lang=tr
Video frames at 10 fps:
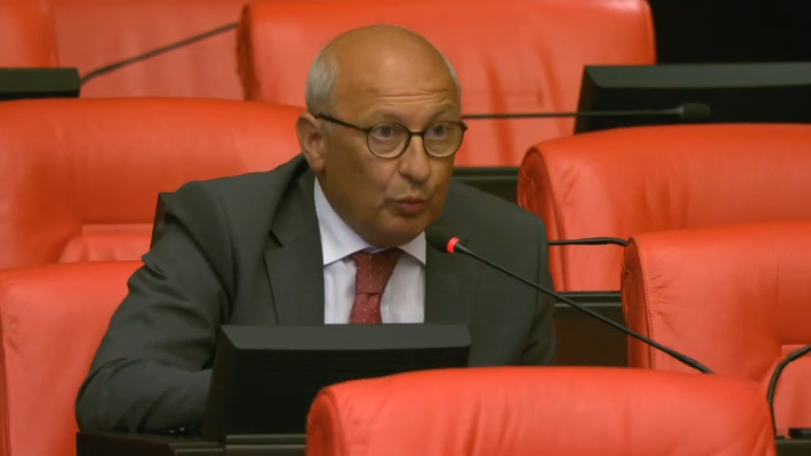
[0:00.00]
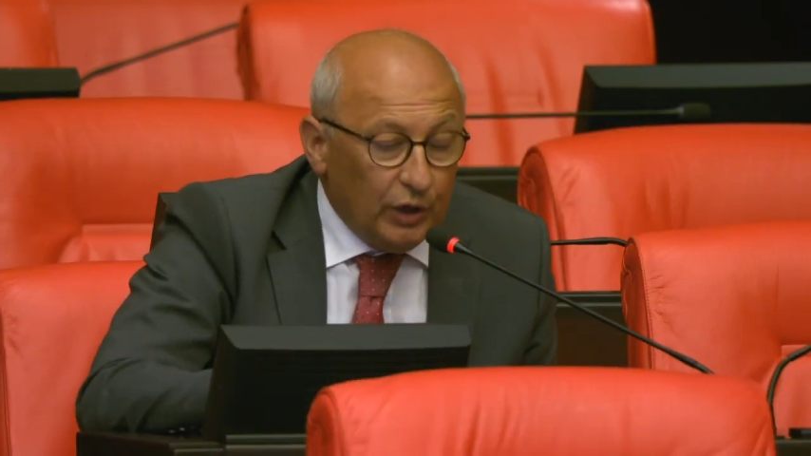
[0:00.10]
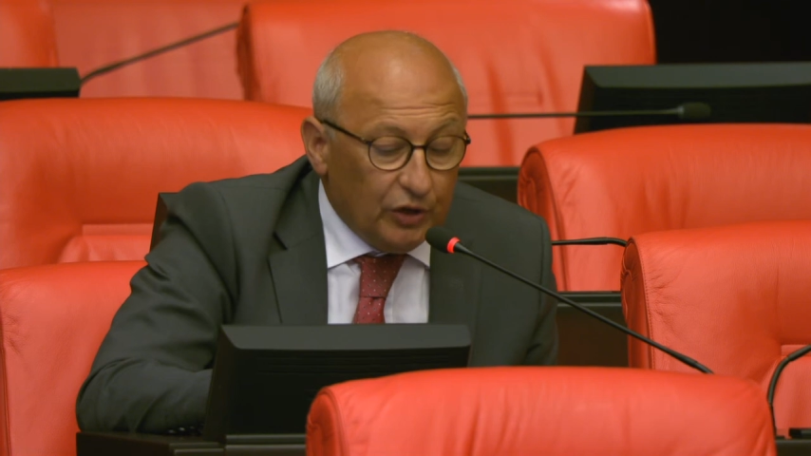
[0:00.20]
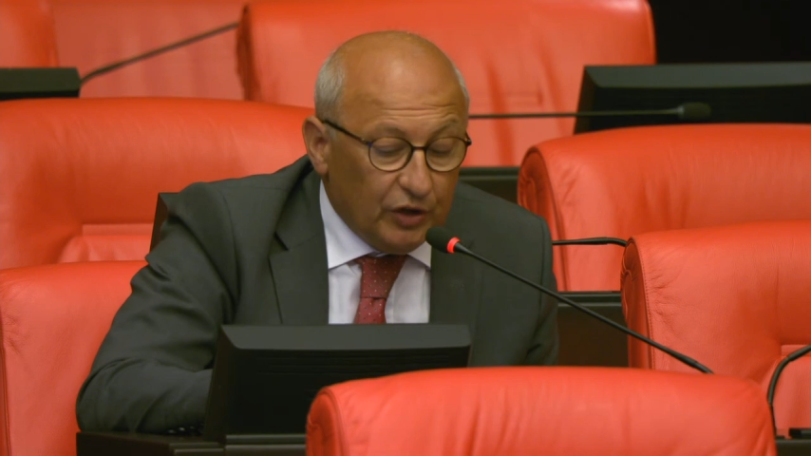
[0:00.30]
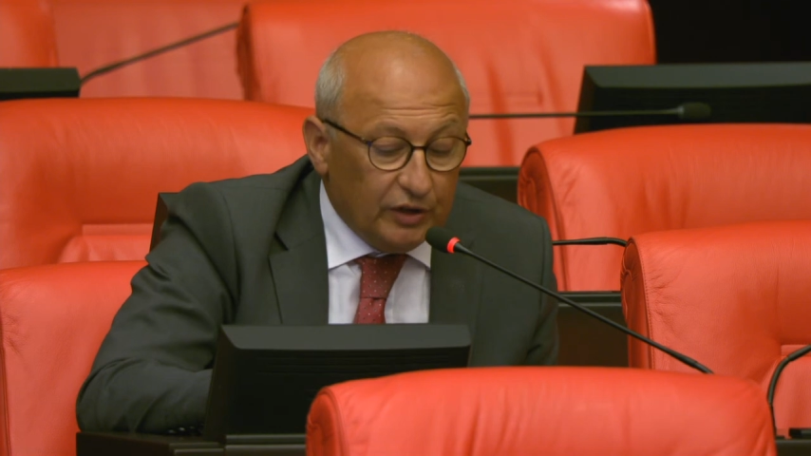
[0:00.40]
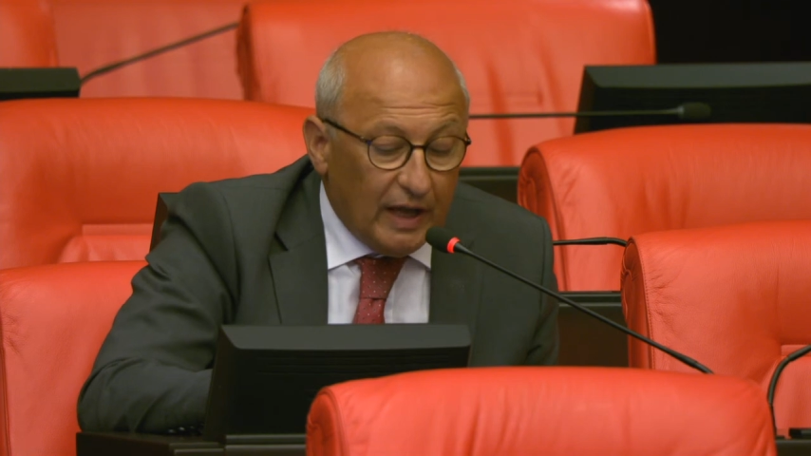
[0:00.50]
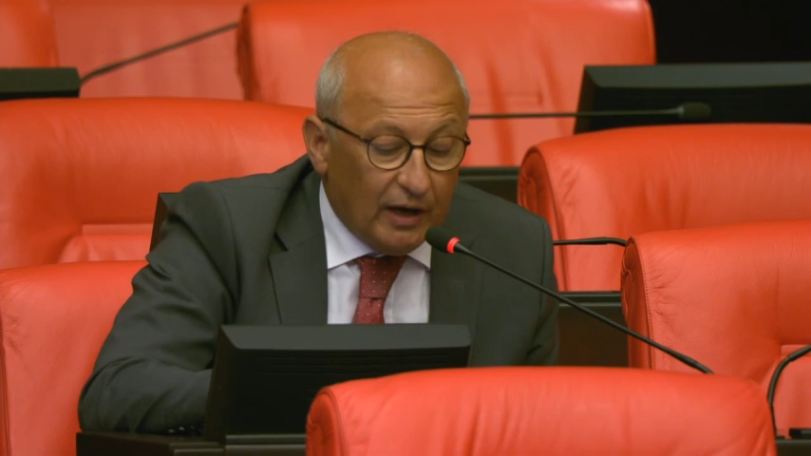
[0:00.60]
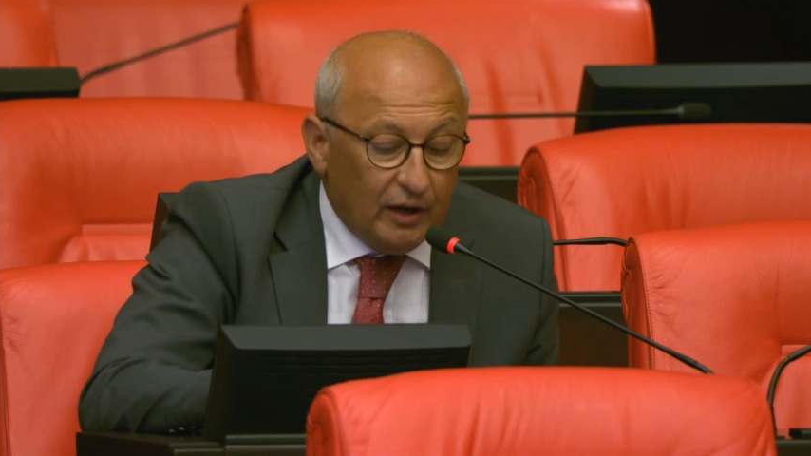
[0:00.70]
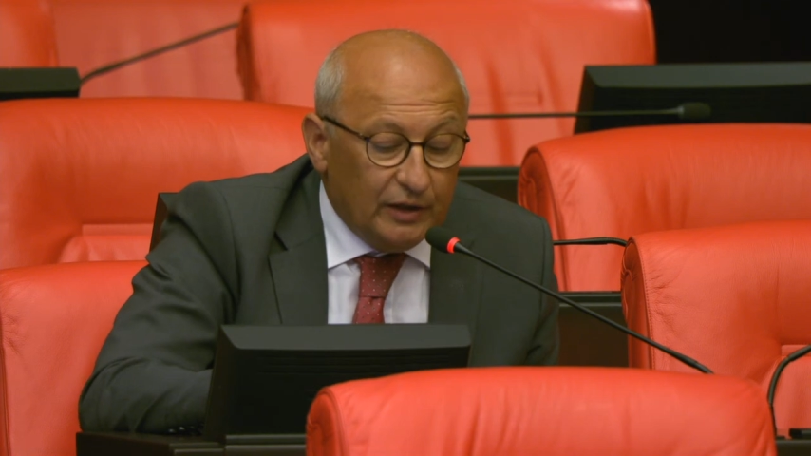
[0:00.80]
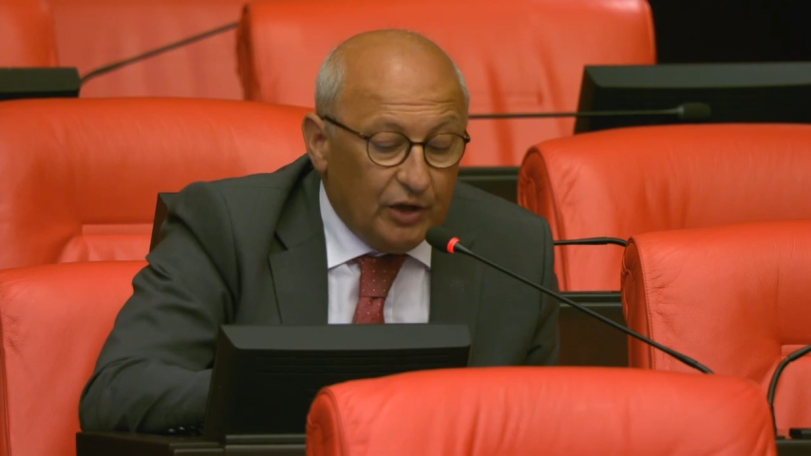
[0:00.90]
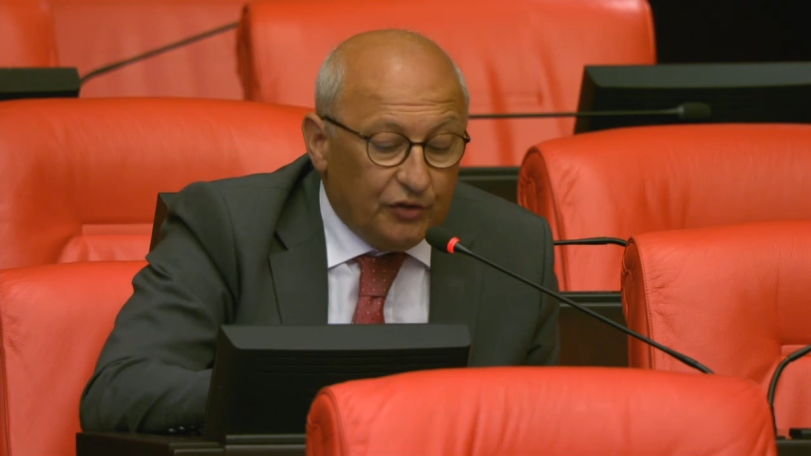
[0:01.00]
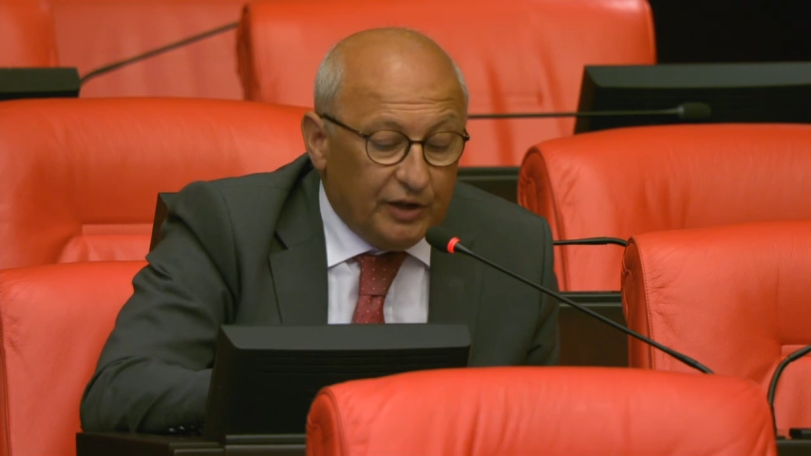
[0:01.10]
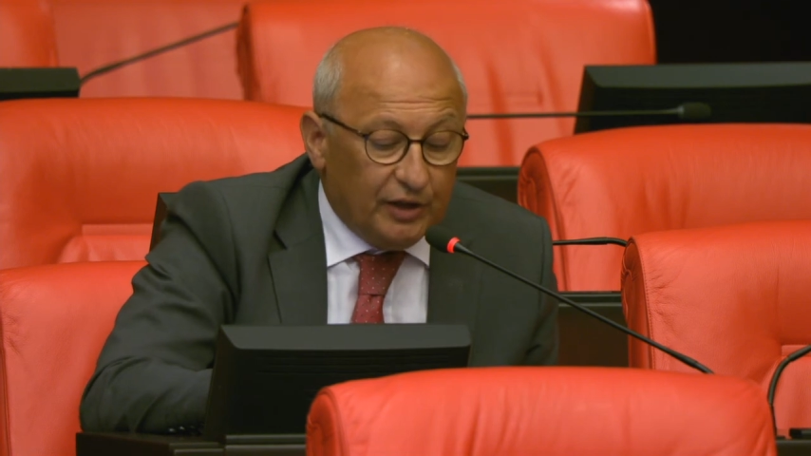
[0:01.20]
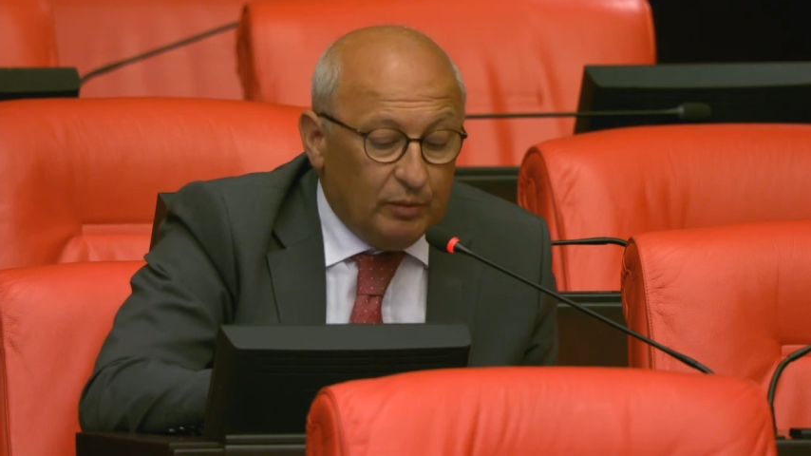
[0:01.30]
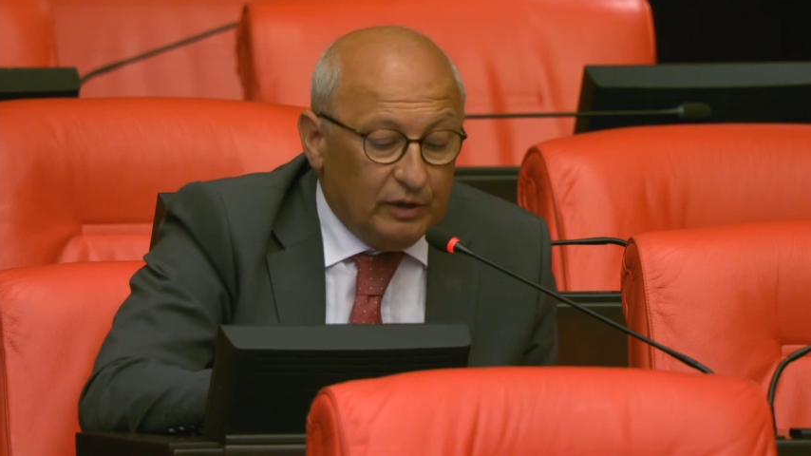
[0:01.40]
bu yasa derhal geri
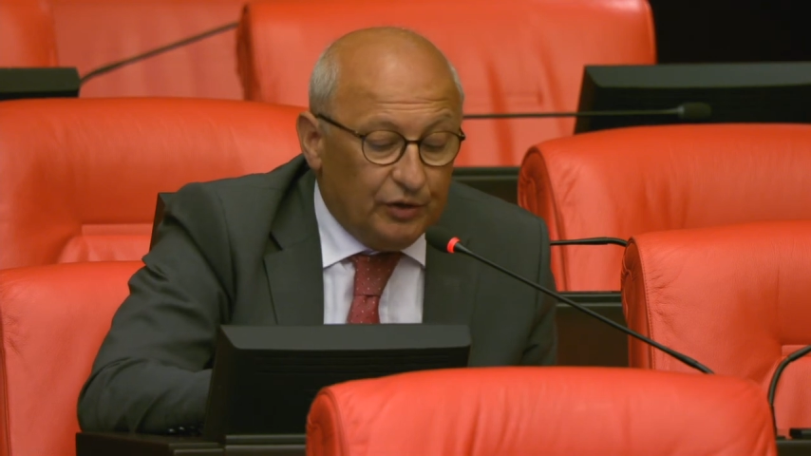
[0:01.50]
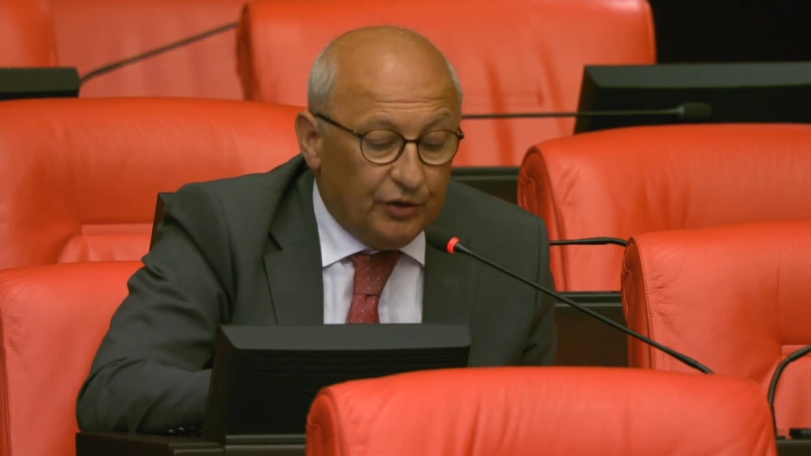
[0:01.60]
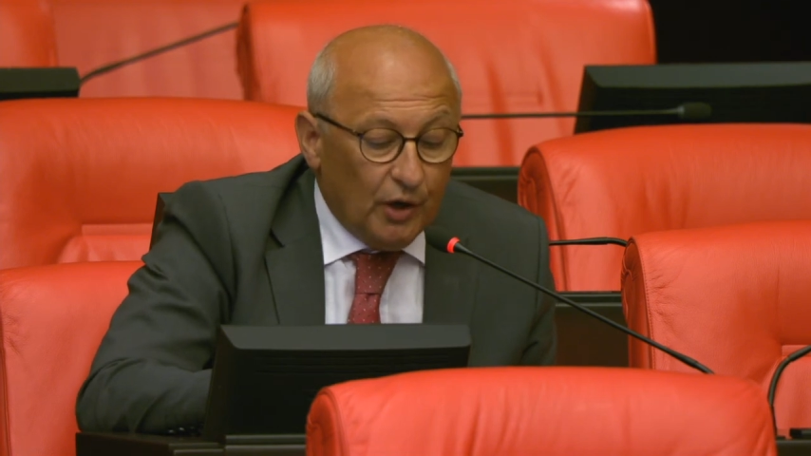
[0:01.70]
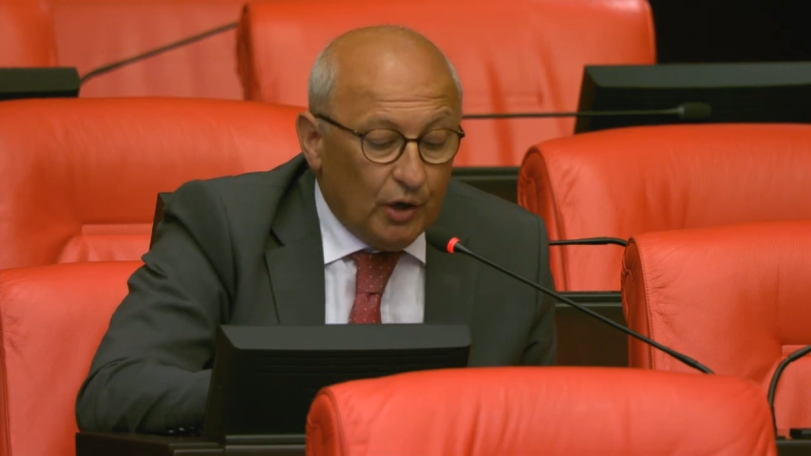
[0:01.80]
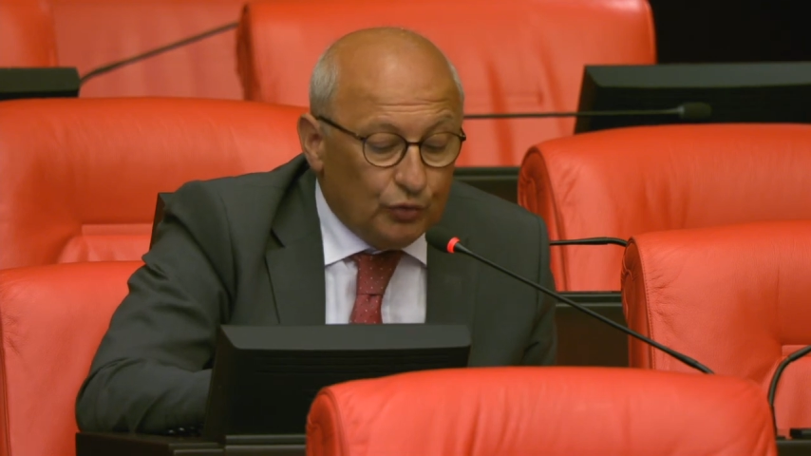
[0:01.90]
çekilmelidir.